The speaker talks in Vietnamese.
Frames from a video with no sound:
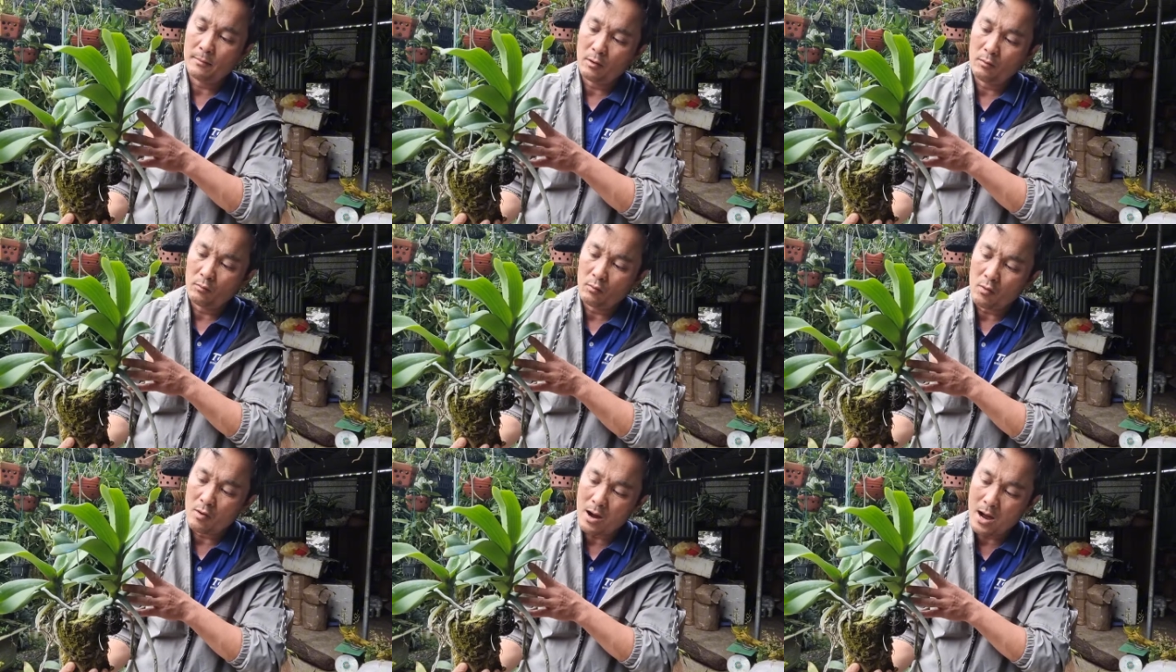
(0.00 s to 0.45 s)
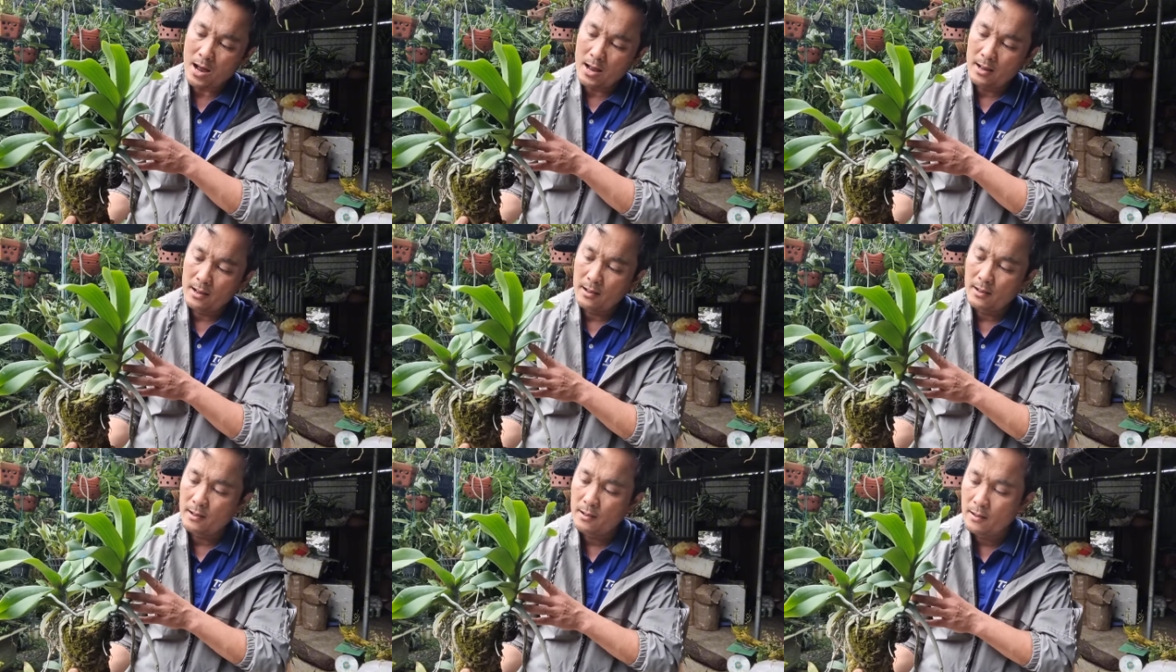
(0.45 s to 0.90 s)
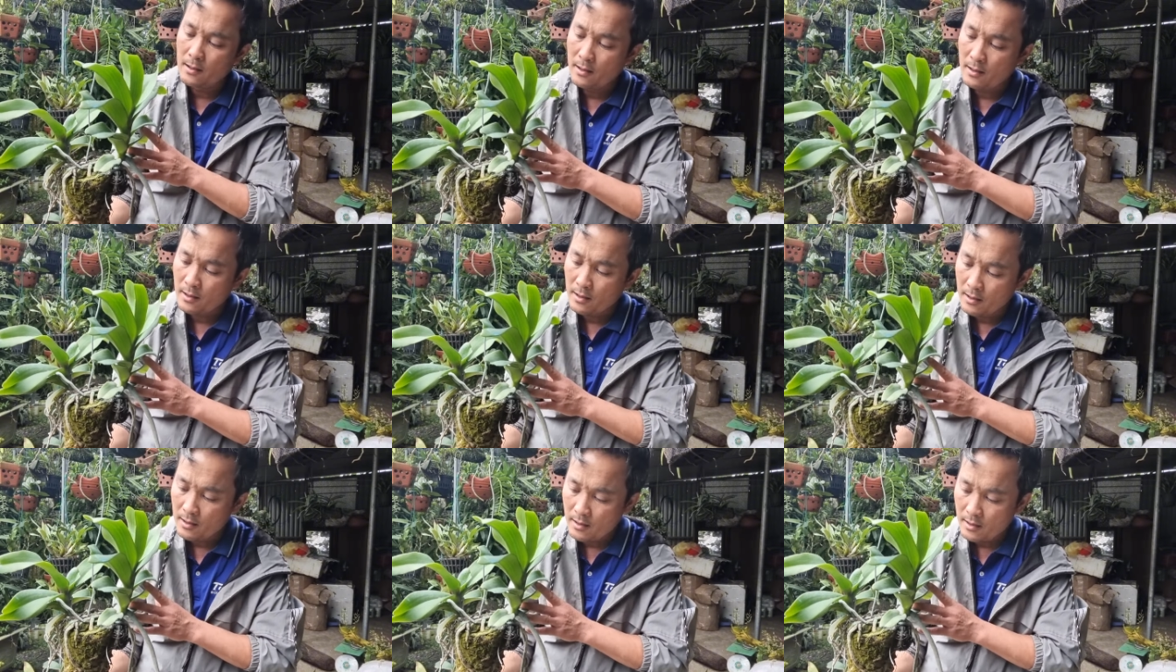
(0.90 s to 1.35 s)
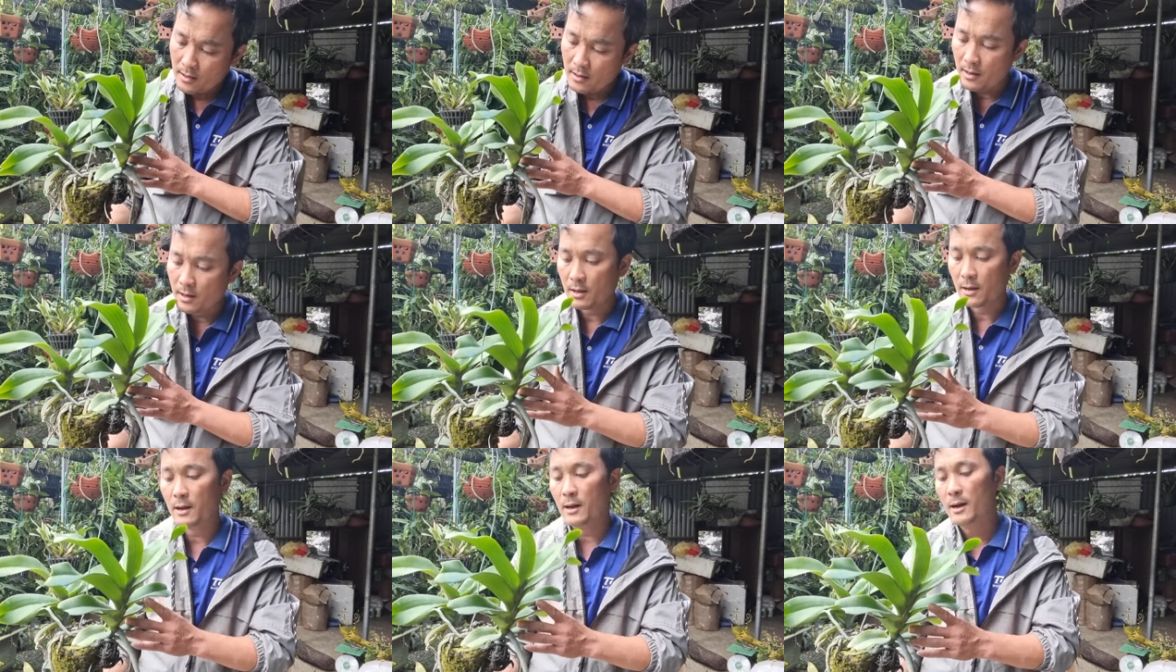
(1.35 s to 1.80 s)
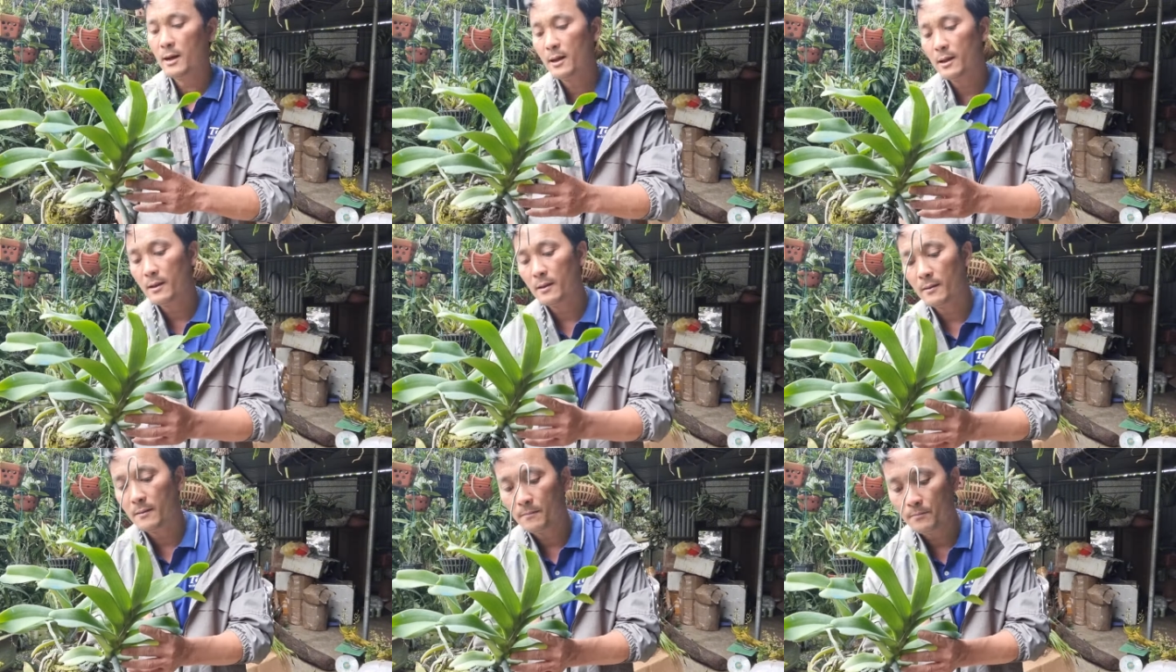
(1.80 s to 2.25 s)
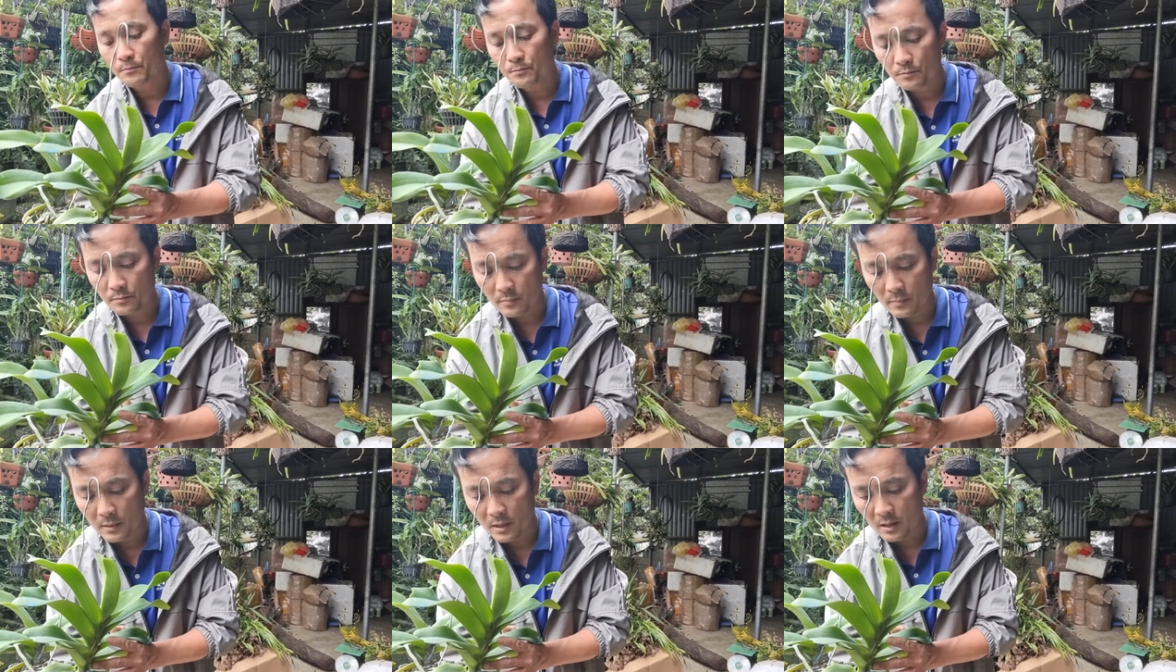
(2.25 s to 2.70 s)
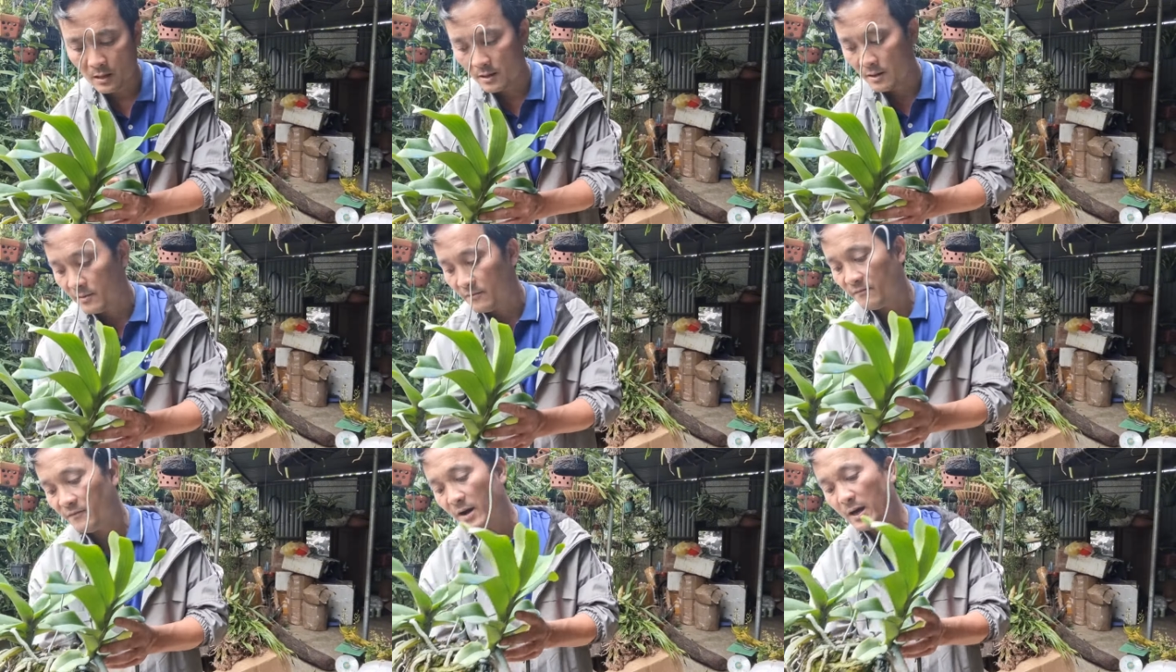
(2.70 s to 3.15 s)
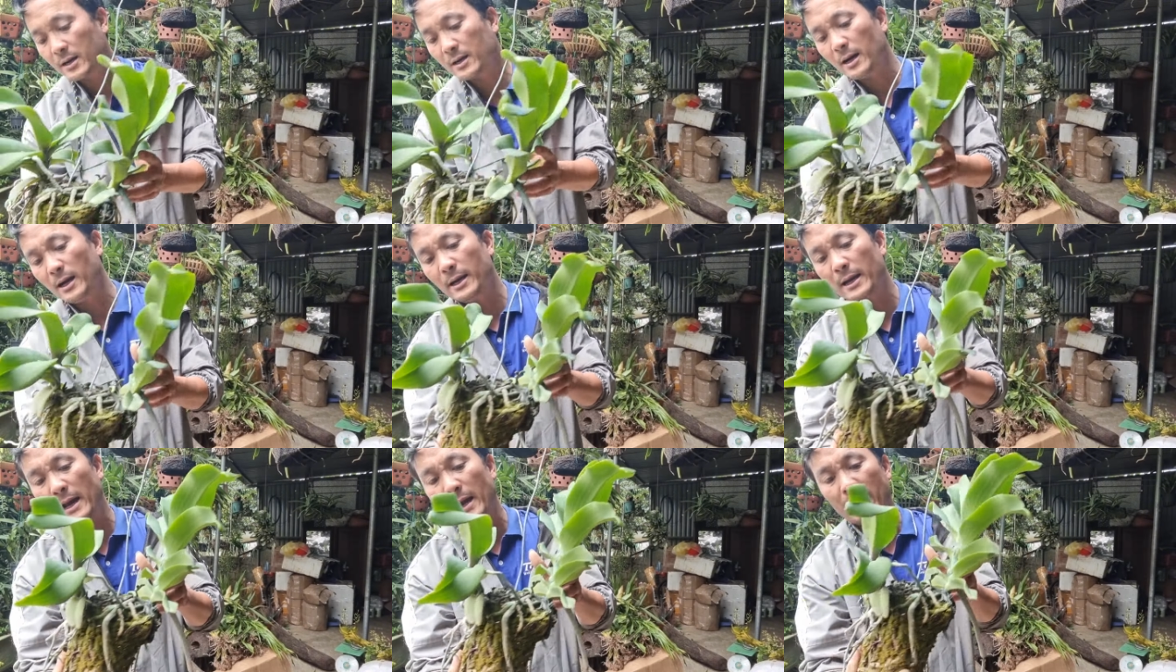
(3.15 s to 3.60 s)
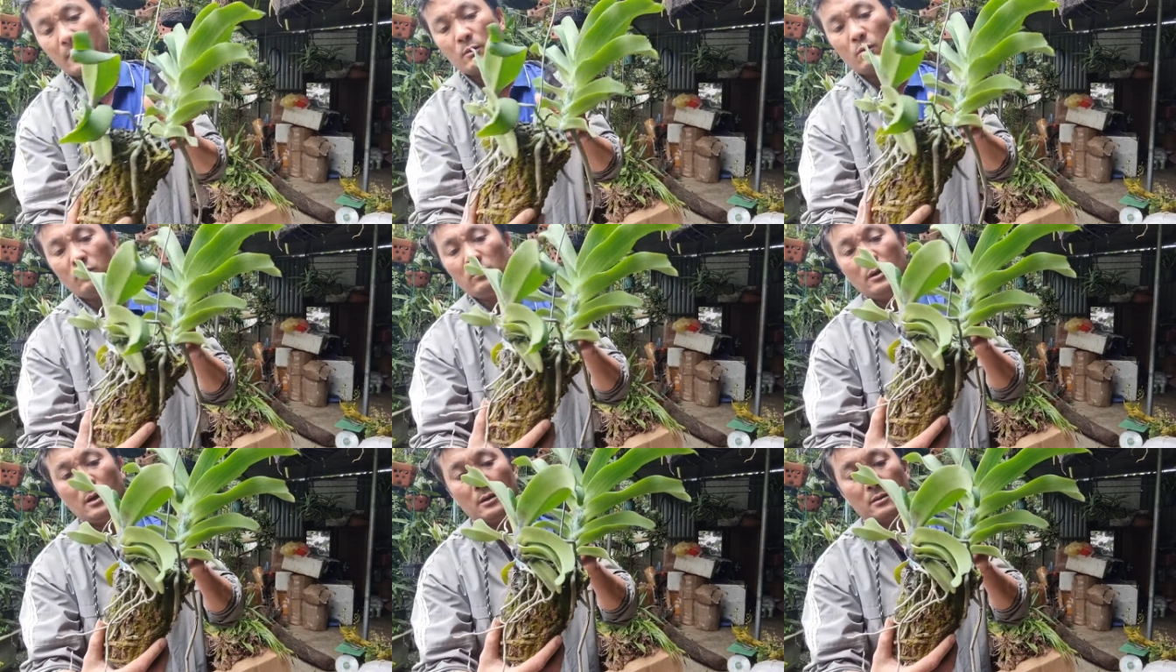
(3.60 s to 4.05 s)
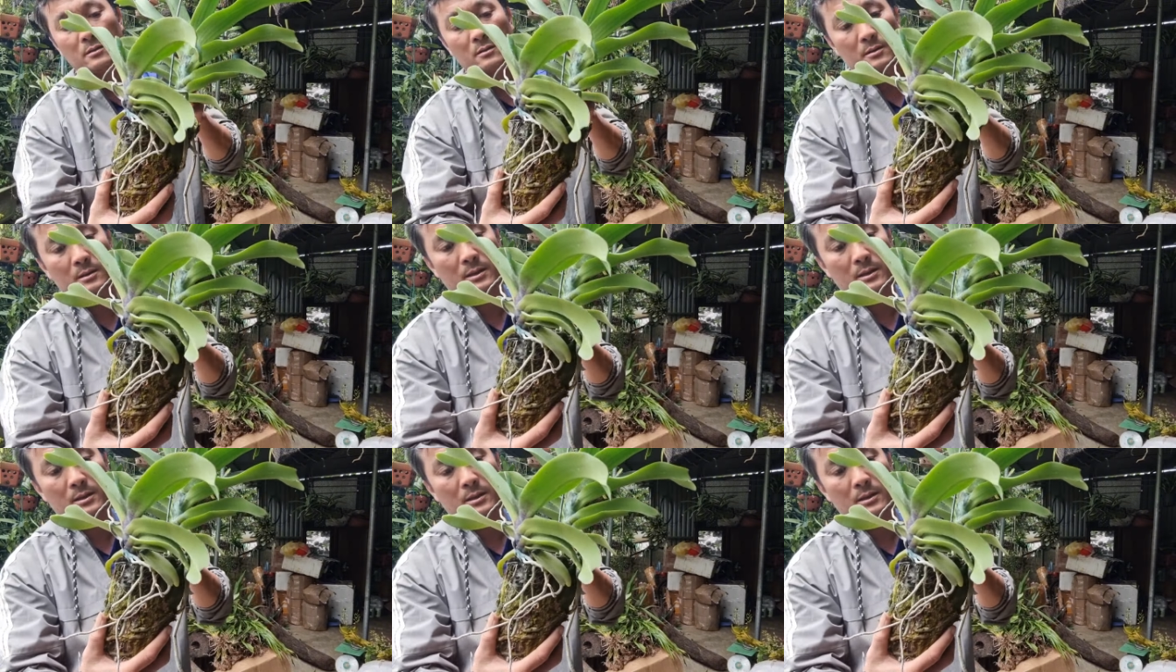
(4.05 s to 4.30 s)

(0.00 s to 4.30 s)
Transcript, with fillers: bông hoa Đấy. và cây này cũng được